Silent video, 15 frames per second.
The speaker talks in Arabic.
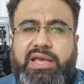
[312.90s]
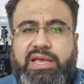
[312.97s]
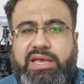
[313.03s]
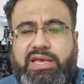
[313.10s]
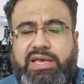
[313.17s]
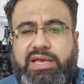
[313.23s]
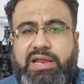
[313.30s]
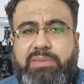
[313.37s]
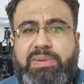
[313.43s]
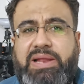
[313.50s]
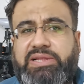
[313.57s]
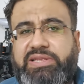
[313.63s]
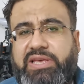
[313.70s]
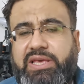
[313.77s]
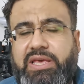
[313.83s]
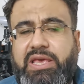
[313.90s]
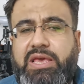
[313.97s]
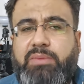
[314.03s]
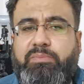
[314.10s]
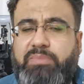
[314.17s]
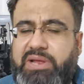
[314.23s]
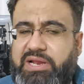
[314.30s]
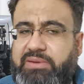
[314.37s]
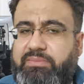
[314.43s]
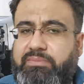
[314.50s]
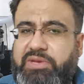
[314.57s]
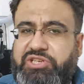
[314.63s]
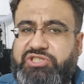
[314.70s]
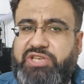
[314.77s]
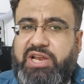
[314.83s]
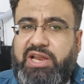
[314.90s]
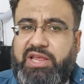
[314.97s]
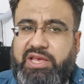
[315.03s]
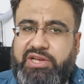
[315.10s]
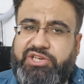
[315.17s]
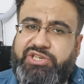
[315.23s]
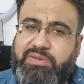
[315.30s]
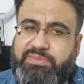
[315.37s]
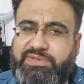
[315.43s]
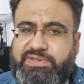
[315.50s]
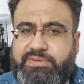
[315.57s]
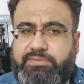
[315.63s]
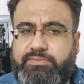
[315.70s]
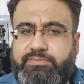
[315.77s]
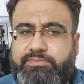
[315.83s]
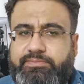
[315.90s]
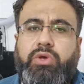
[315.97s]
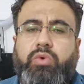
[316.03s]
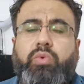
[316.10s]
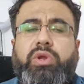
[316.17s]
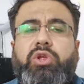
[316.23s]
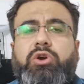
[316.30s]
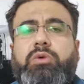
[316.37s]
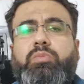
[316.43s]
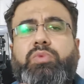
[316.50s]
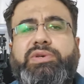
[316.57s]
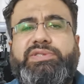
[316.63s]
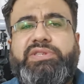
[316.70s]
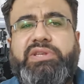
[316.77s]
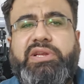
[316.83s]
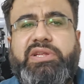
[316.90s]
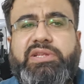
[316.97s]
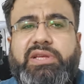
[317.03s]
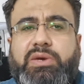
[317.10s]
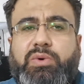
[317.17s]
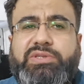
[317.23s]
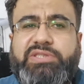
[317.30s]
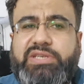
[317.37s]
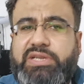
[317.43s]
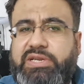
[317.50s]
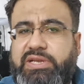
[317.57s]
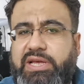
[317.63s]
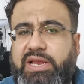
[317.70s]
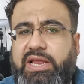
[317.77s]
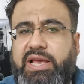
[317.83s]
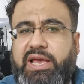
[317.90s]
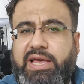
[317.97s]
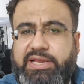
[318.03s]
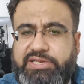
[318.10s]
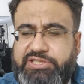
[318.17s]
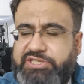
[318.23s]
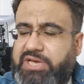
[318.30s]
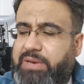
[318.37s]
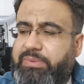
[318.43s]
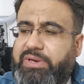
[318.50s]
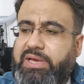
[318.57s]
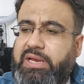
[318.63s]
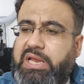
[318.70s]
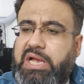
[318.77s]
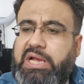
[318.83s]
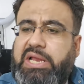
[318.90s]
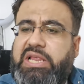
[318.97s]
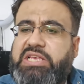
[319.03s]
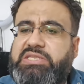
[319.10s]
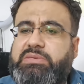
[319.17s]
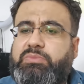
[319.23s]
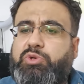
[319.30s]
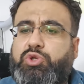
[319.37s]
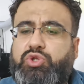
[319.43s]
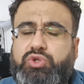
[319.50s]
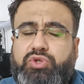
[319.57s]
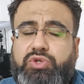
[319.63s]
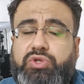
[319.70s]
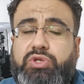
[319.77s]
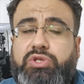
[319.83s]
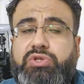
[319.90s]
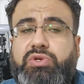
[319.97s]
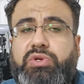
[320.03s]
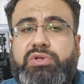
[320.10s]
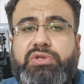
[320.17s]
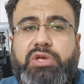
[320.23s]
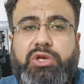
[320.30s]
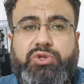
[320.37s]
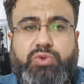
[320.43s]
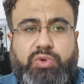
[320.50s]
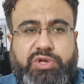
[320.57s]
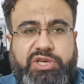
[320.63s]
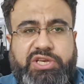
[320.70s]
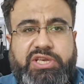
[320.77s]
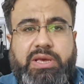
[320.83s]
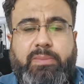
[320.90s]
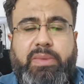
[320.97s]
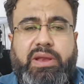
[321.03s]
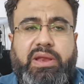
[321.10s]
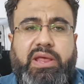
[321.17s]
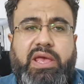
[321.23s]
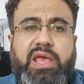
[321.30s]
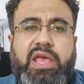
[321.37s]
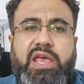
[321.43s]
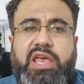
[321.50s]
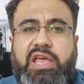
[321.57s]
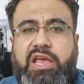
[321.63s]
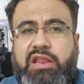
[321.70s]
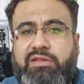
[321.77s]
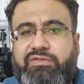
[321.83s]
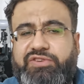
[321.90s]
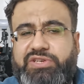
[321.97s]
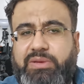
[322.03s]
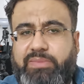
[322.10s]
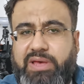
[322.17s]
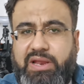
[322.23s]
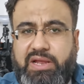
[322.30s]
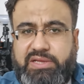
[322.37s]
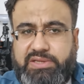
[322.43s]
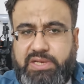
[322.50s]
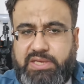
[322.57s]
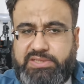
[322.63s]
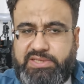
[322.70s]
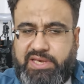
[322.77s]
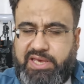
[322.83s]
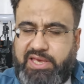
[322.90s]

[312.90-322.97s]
آه، البلدة من مجد الشمس واليوم وزير وزير الخارجية عم يقول لك لازم نطرد تركيا من حلف شمال الأطلسي